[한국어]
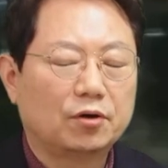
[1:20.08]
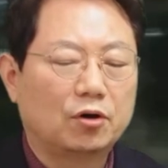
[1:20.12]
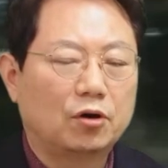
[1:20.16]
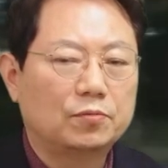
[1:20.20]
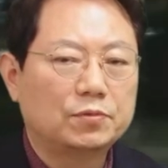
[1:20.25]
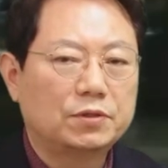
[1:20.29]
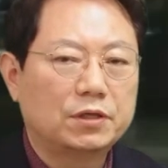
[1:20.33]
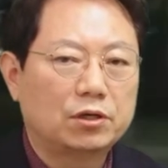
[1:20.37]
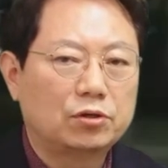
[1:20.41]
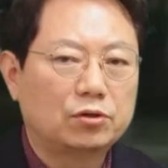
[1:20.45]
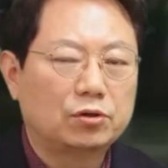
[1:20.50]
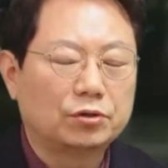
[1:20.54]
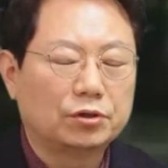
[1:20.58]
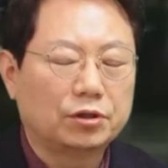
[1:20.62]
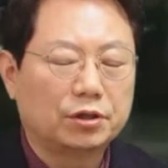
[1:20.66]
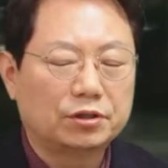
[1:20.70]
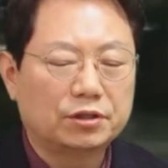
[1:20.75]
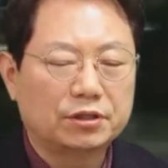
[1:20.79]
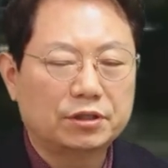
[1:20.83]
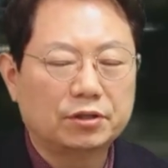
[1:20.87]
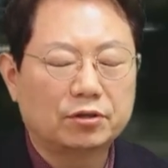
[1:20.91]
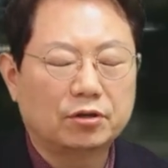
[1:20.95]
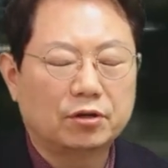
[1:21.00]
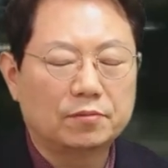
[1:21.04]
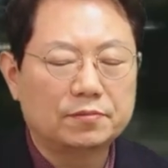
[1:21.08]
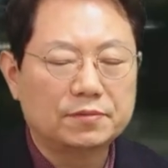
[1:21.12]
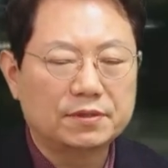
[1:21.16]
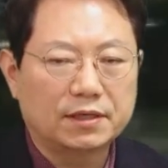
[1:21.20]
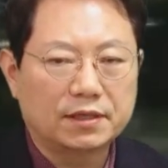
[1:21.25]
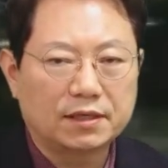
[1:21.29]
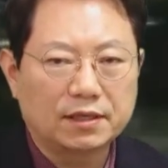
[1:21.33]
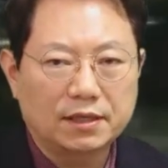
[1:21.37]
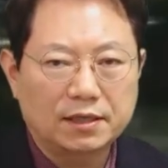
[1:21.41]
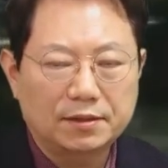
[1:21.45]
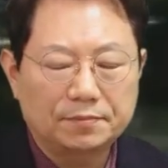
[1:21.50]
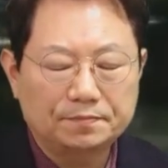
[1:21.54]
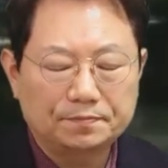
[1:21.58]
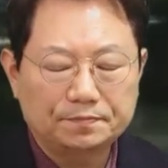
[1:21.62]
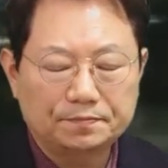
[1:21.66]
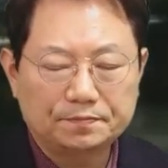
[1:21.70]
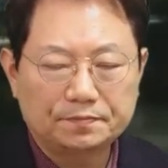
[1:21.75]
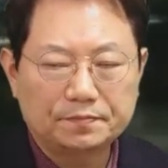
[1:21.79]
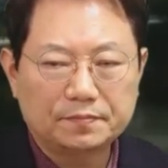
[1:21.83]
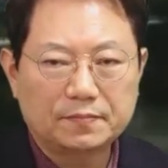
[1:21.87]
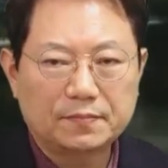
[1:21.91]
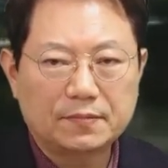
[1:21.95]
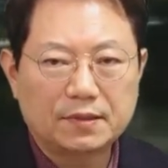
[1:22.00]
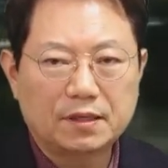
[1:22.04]
검찰을 넘겼더니 검사가
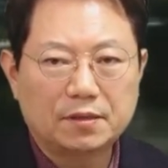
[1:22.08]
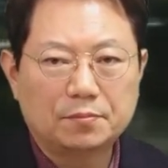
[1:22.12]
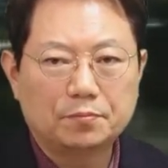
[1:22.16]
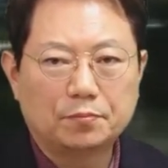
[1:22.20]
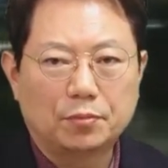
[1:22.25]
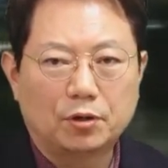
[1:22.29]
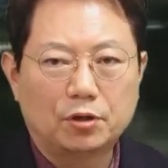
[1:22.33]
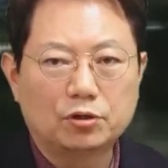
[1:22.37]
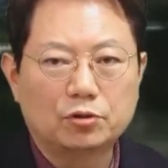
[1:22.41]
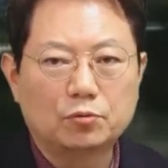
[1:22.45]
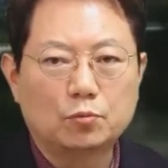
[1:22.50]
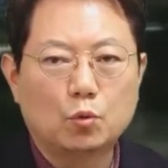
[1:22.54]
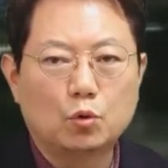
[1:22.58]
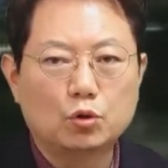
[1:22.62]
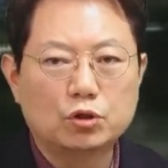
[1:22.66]
벌금